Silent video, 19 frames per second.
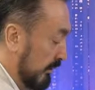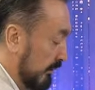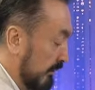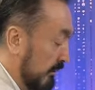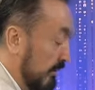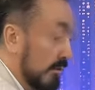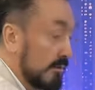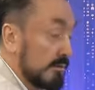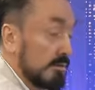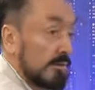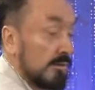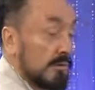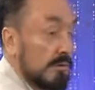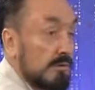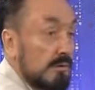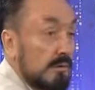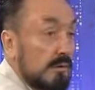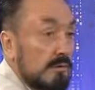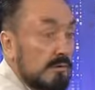Nasıl
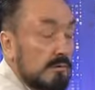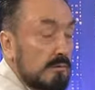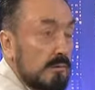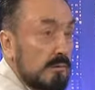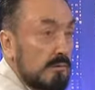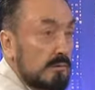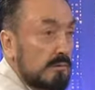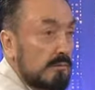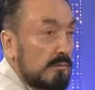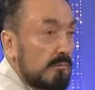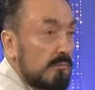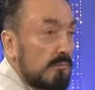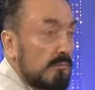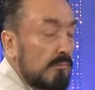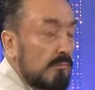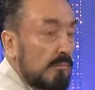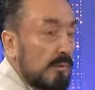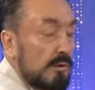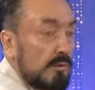görecek insan?
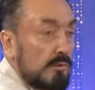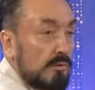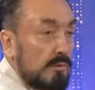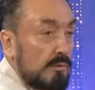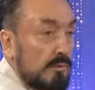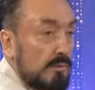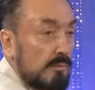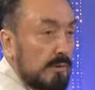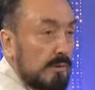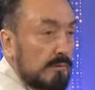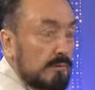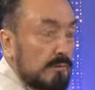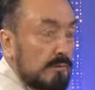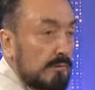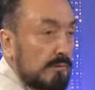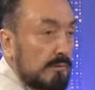Meni görülmez.